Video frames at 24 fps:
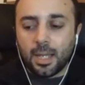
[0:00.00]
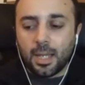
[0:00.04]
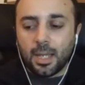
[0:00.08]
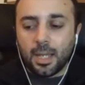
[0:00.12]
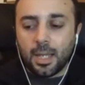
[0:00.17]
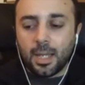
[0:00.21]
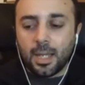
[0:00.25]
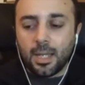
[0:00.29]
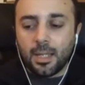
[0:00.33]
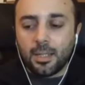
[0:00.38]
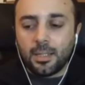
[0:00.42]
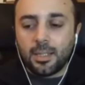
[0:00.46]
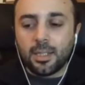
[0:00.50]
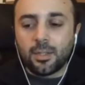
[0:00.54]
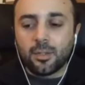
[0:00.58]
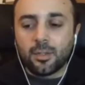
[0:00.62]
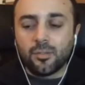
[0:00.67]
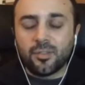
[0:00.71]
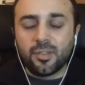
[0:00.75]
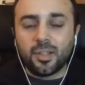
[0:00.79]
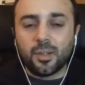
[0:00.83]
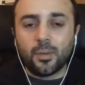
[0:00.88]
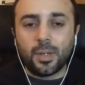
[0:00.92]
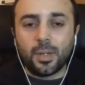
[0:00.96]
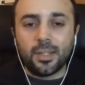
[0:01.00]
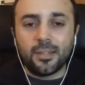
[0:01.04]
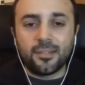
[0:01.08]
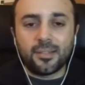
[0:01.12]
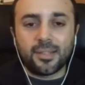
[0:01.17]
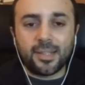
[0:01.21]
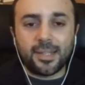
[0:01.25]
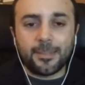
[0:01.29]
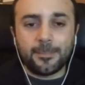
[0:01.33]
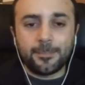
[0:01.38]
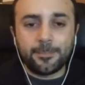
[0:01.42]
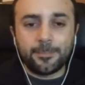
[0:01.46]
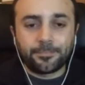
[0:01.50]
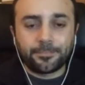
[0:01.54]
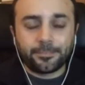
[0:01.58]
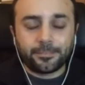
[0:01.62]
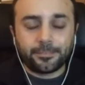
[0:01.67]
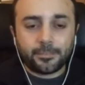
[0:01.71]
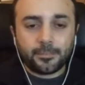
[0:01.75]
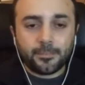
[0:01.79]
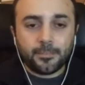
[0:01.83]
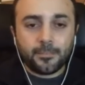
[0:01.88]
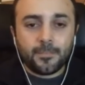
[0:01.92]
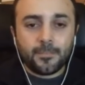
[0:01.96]
e di conseguenza
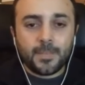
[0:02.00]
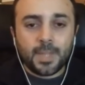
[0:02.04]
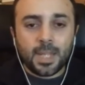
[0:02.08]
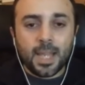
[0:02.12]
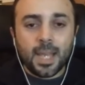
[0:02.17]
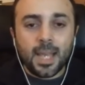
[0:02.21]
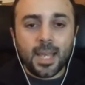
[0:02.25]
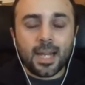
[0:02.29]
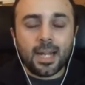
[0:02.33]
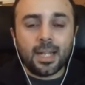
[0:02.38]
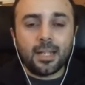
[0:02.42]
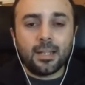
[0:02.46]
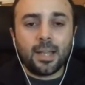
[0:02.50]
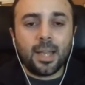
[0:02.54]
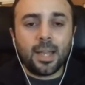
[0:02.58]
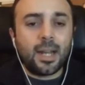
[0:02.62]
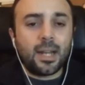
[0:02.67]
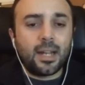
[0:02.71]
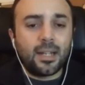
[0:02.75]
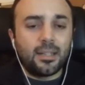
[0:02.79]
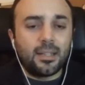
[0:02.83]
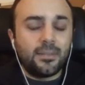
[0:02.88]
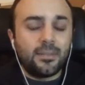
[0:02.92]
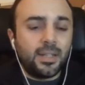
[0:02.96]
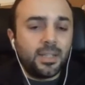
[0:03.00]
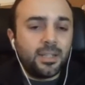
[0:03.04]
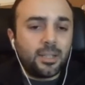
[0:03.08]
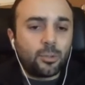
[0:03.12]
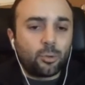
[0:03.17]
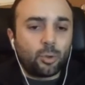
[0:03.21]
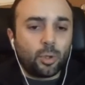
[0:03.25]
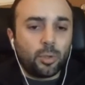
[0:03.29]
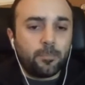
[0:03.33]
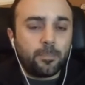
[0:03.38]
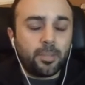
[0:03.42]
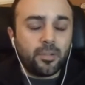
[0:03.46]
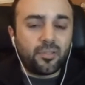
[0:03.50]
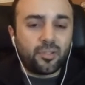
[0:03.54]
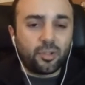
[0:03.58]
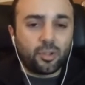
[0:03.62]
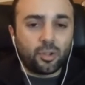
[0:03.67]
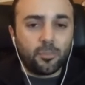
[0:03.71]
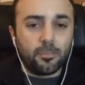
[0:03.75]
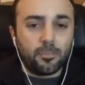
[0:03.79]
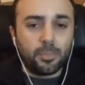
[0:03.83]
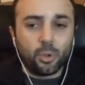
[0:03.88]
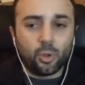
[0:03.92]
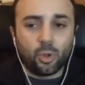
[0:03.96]
era, era, diventato il post
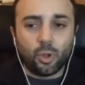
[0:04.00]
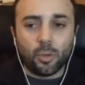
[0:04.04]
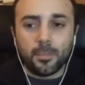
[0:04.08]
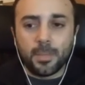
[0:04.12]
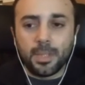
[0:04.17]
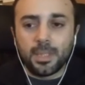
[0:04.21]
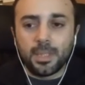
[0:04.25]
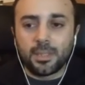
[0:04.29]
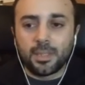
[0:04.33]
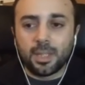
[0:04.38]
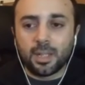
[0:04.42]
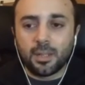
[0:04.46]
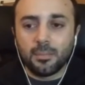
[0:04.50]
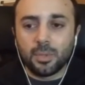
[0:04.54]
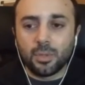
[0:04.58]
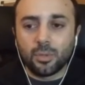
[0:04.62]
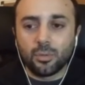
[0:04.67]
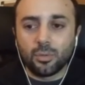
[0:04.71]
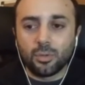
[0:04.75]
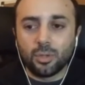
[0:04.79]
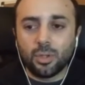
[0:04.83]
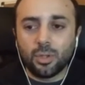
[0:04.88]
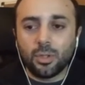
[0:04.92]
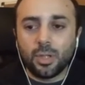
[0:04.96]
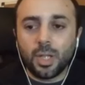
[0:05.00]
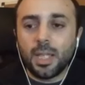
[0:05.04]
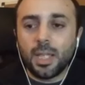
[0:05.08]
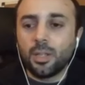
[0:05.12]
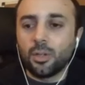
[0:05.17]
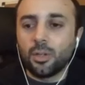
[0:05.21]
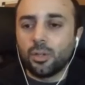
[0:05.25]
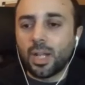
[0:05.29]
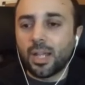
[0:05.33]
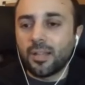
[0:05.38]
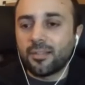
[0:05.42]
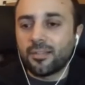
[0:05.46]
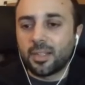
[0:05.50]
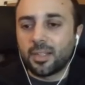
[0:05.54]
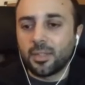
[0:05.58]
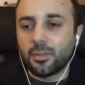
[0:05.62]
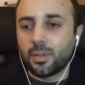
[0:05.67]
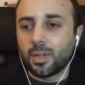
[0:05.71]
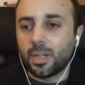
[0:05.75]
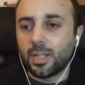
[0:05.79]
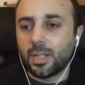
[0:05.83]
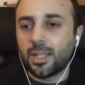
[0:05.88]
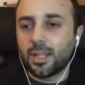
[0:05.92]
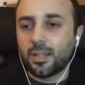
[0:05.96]
con più commenti al mondo e io lessi
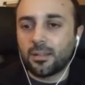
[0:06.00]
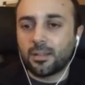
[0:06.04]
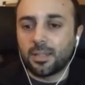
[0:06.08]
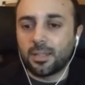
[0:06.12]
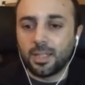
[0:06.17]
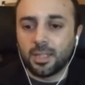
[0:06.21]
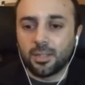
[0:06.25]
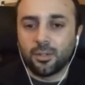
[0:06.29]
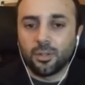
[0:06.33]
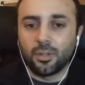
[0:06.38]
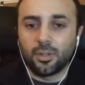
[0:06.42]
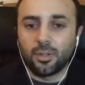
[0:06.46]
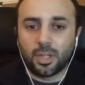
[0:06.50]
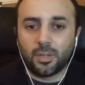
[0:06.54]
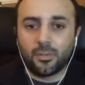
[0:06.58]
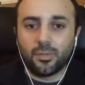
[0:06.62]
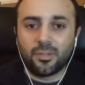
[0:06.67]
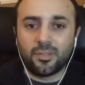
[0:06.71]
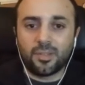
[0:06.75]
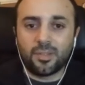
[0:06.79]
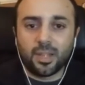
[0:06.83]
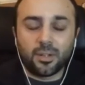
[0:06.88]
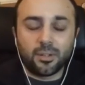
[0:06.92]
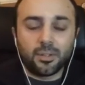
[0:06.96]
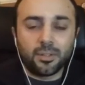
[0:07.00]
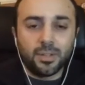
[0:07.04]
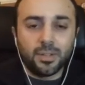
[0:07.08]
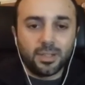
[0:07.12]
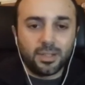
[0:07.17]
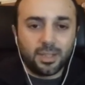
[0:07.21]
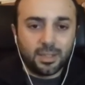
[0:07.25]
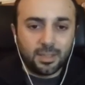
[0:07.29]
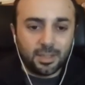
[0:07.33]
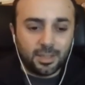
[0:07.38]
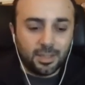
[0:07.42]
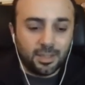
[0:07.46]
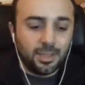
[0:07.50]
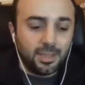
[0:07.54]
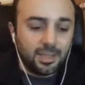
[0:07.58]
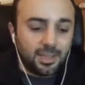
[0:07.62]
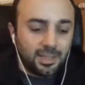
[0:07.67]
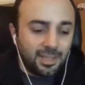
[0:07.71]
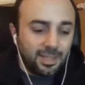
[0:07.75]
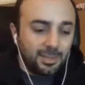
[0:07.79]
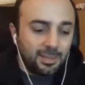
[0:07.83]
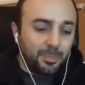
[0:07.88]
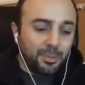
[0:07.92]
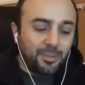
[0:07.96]
qualche articolo che questi erano diventati
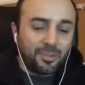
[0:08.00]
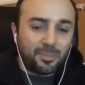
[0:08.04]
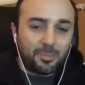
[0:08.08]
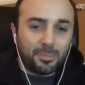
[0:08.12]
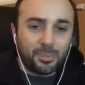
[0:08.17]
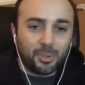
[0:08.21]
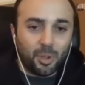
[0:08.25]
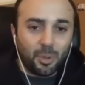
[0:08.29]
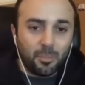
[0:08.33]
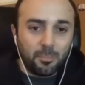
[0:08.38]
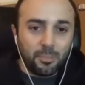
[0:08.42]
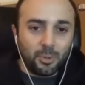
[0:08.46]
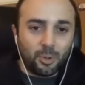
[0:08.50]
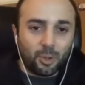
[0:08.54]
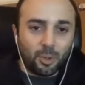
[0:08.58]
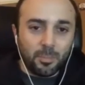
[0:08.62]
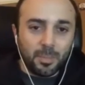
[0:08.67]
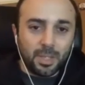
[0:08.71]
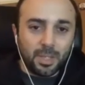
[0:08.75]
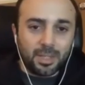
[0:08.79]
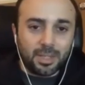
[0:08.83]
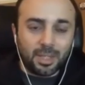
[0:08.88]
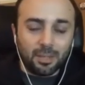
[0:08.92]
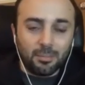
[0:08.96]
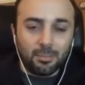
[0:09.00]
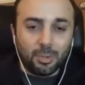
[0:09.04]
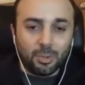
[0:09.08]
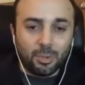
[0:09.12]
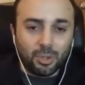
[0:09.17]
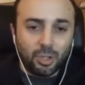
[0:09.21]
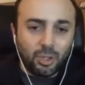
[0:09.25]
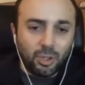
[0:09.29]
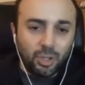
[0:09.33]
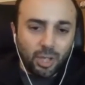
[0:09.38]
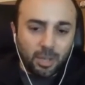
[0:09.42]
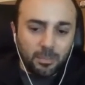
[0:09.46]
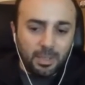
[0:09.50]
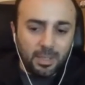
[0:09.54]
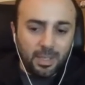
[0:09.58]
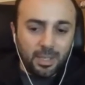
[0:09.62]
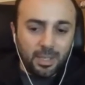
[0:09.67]
il post con più commenti al mondo. Allora a me